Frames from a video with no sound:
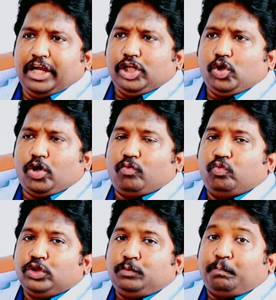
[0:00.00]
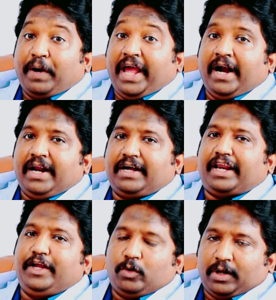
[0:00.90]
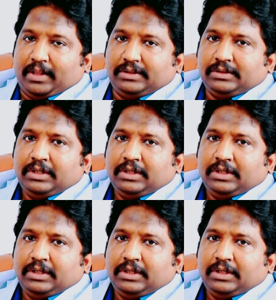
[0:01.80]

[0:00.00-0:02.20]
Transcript: ఏదో ఒక ఉత్ప్రేరణ క్రియ ఉంటుంది